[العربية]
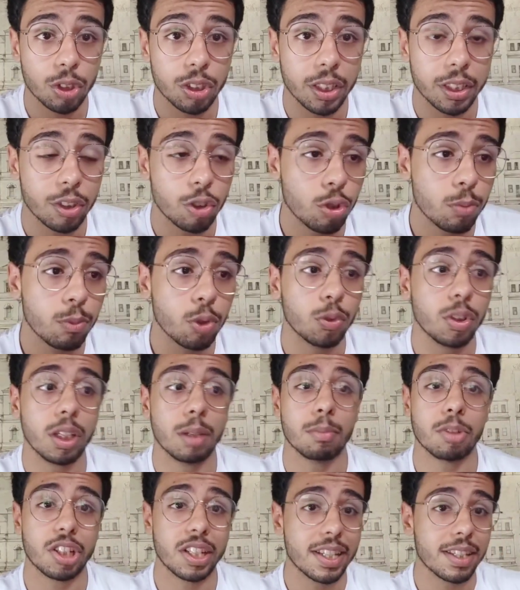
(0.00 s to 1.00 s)
مضاد اندروجين
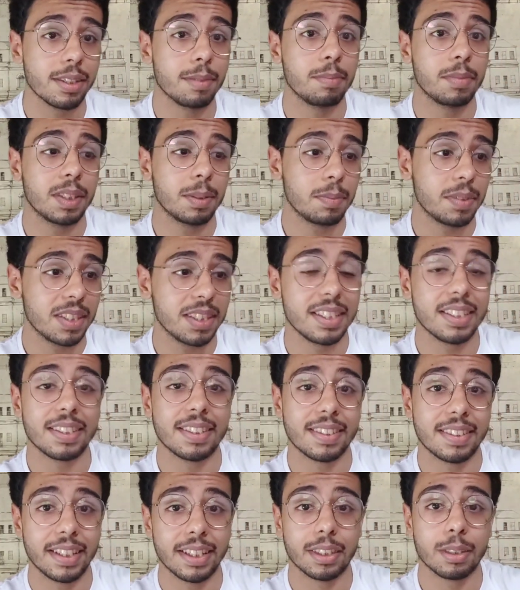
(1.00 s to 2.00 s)
موضعي مش لازم تبتدي
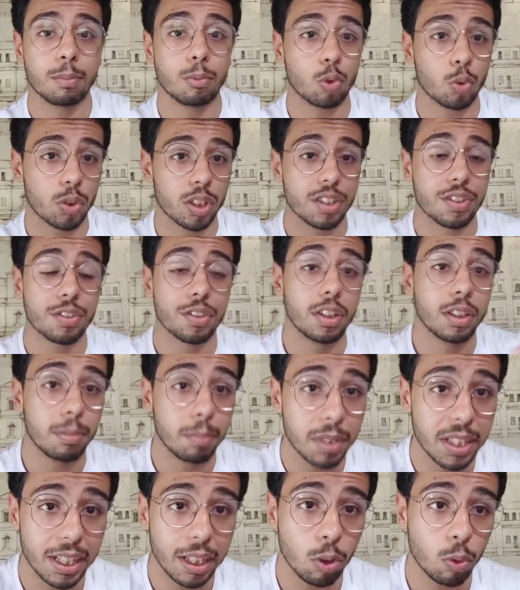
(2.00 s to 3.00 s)
تستخدم دوتاسترايد
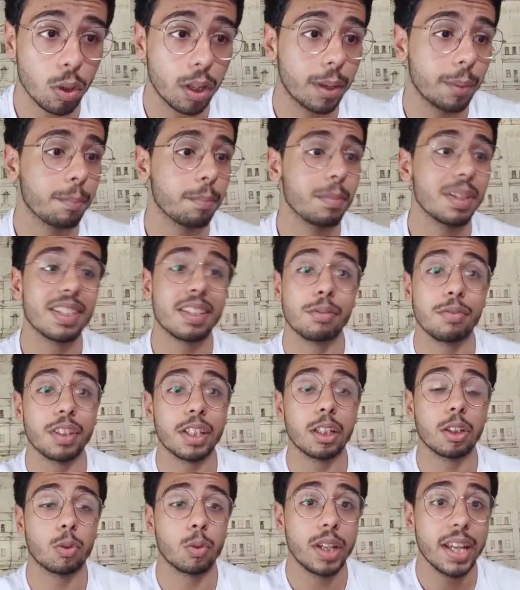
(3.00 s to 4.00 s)
من الاول بس
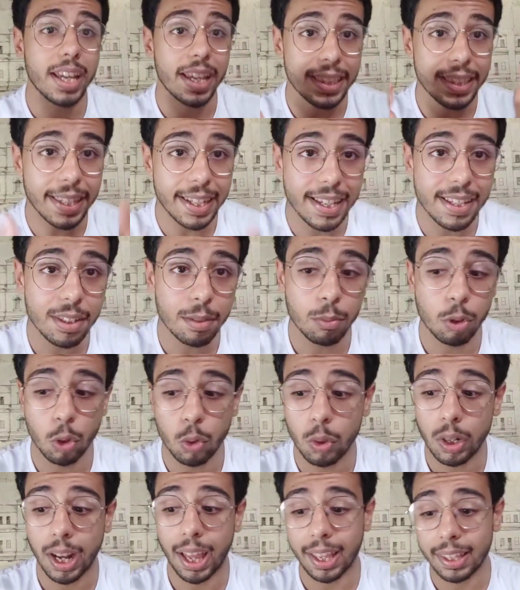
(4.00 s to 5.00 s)
الفكره كلها ان لازم
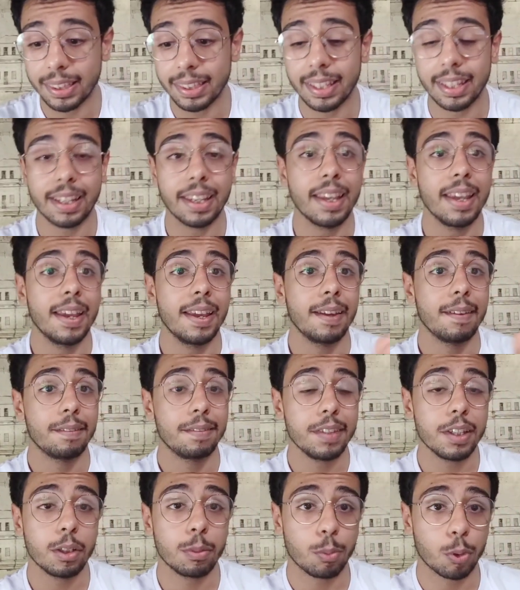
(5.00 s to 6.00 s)
يكون عندك
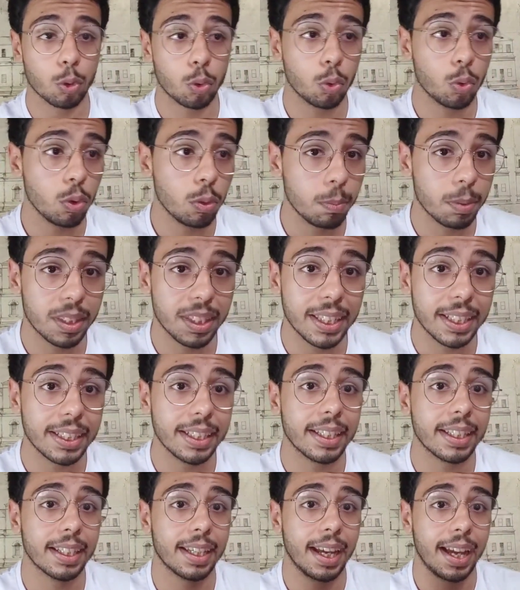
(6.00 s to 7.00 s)
في البروتوكول
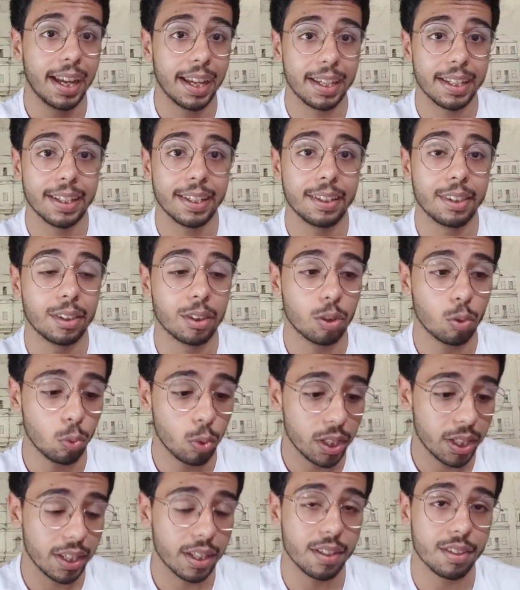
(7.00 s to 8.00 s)
بتاعك حاجه
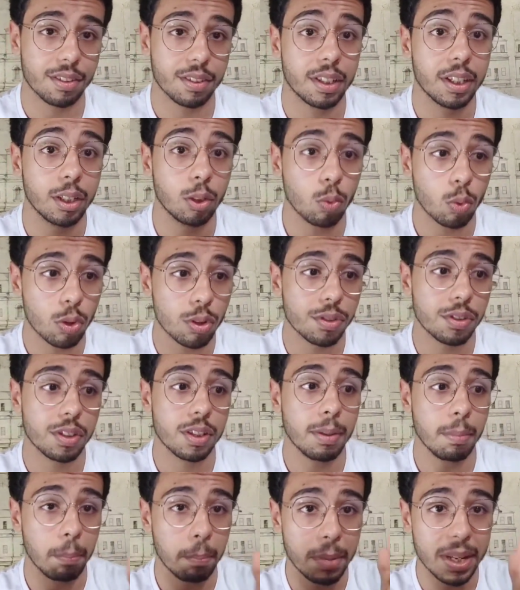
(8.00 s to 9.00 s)
تواجه الصلع
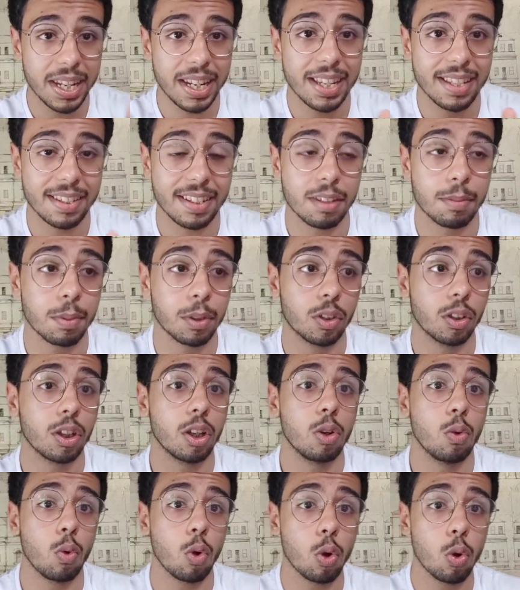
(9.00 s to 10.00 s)
الوراثي من الاساس
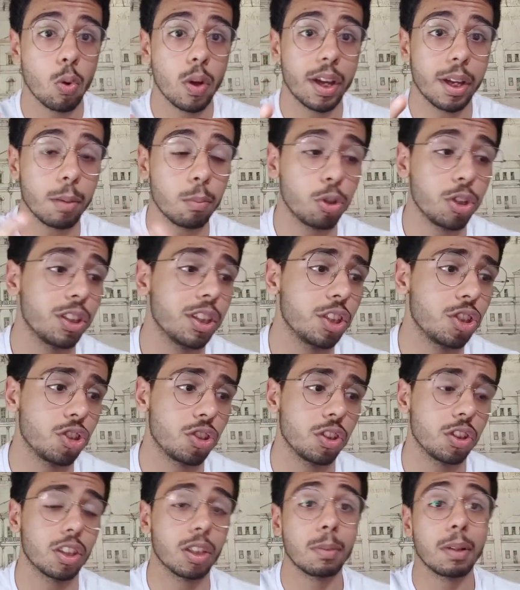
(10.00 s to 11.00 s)
بتاعه وهو هرمون الدي
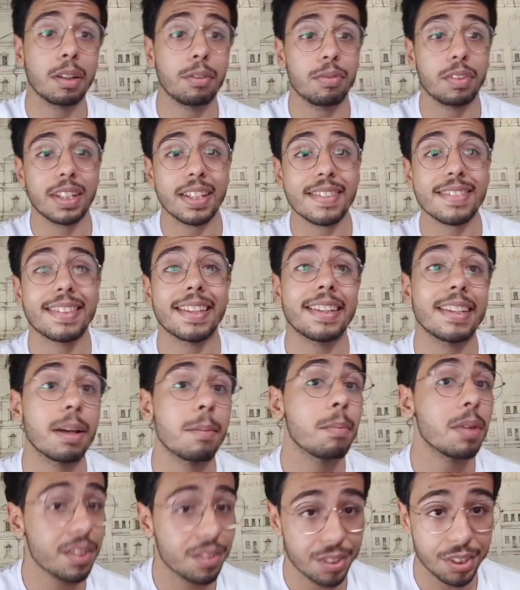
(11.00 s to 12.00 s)
اتش تي طبعا في ناس تانية
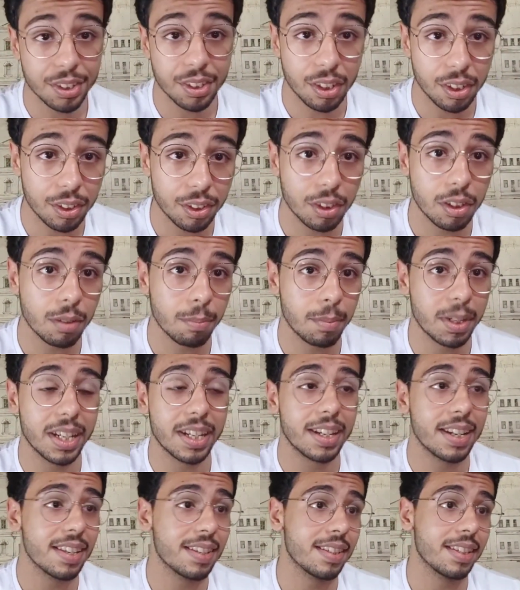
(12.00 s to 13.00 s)
مخصيين اكتر من
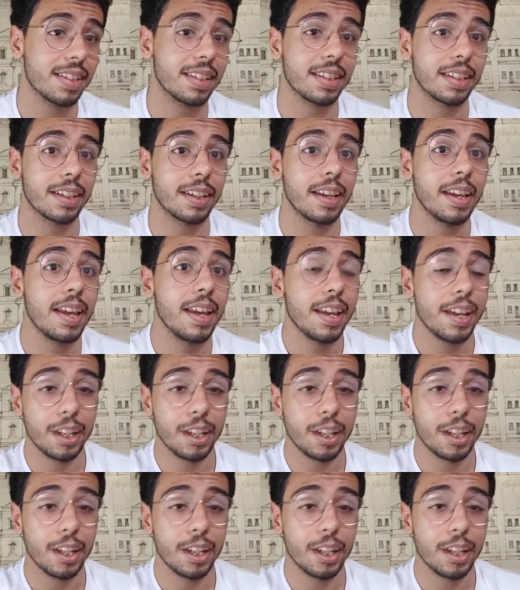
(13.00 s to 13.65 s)
الناس اللي,